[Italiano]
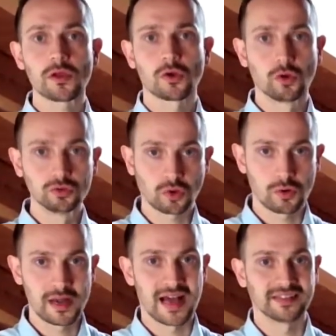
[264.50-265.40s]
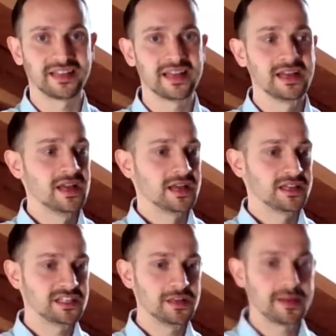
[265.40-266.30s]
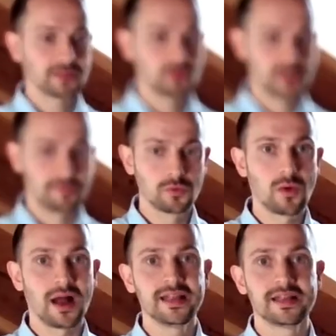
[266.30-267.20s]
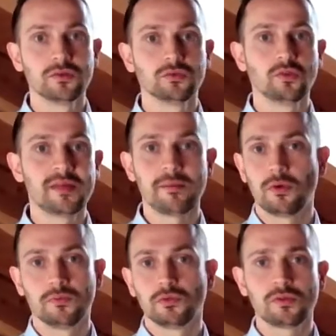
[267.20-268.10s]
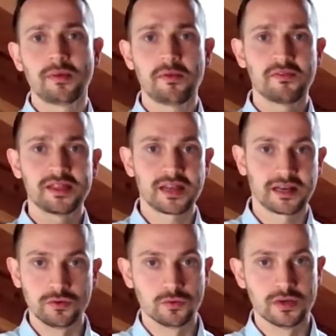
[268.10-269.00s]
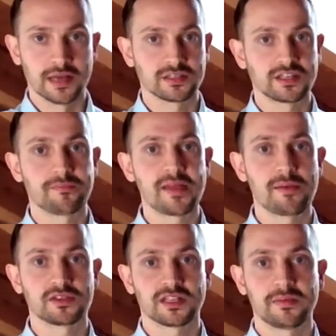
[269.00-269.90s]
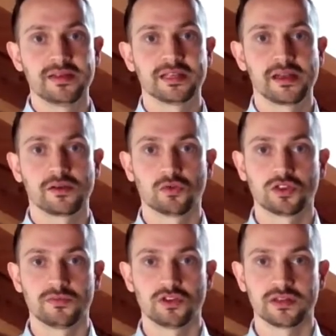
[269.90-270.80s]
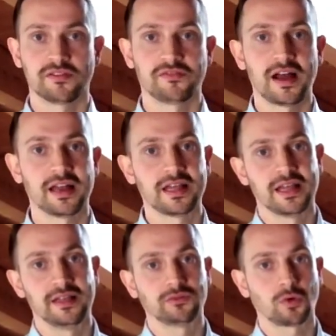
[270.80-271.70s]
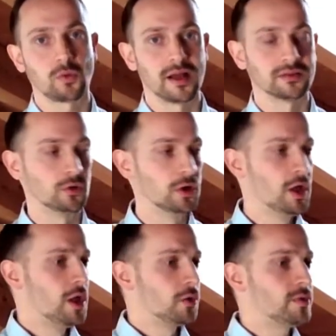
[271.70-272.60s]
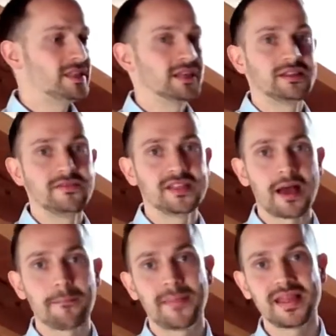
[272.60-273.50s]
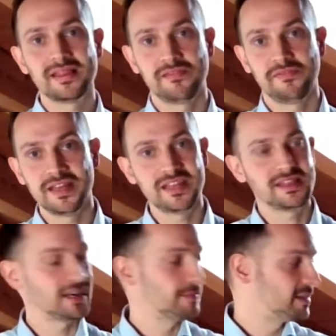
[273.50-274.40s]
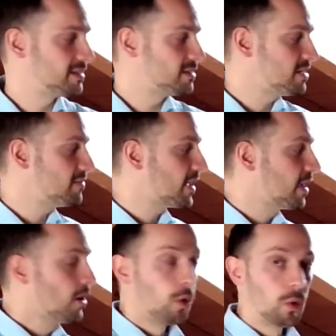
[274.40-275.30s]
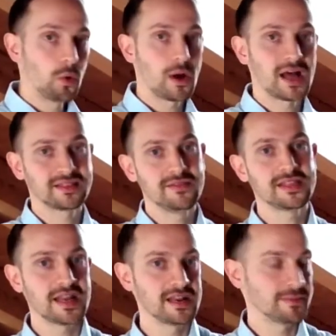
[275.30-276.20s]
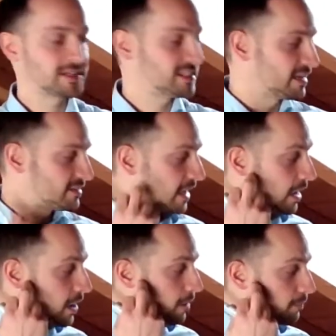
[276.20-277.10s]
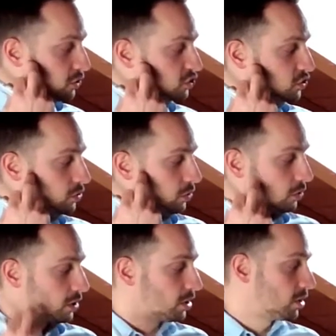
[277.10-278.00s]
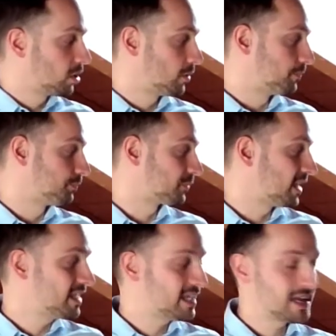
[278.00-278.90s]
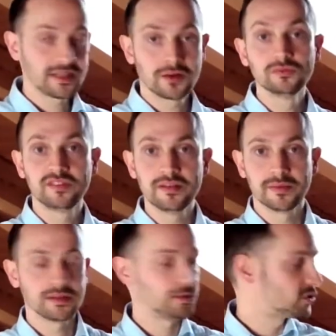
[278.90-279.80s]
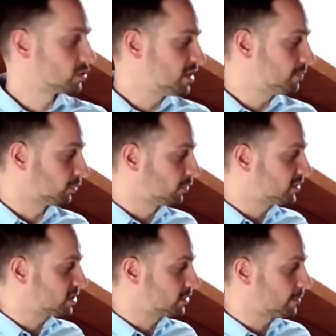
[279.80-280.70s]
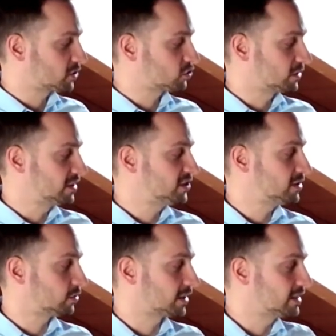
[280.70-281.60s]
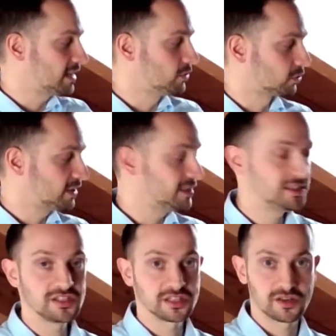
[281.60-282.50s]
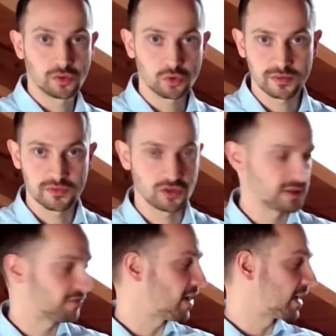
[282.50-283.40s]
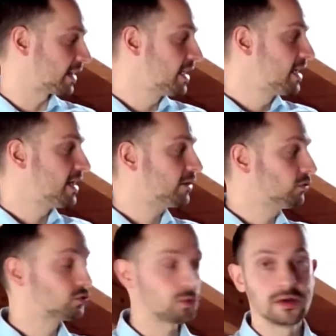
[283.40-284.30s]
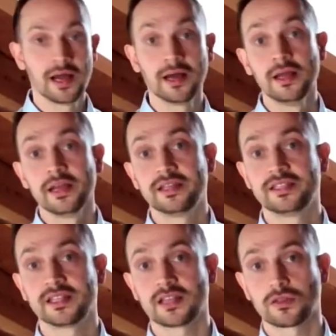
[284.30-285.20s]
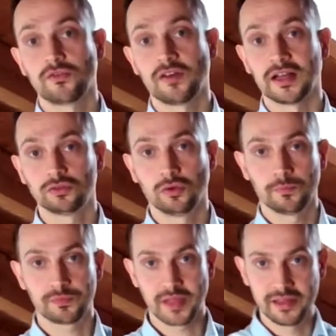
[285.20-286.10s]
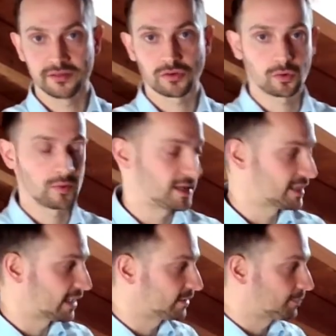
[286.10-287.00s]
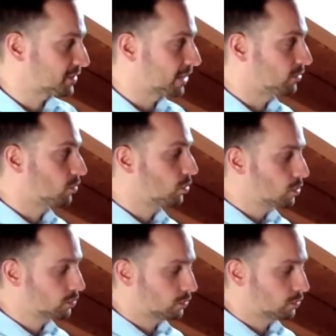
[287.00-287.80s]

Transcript: controllate che si ripetono sempre uguali, che non dobbiamo, non dobbiamo inventare nulla, sappiamo esattamente che cosa bisogna fare entro quando. Quindi attività ben definite, ripetitive o attività in emergenza possono ehm, richiedere un team di questo tipo, dove c'è una persona al centro che dà gli ordini, dice che cosa bisogna fare e controlla che sia stato fatto entro quella data. Ecco, con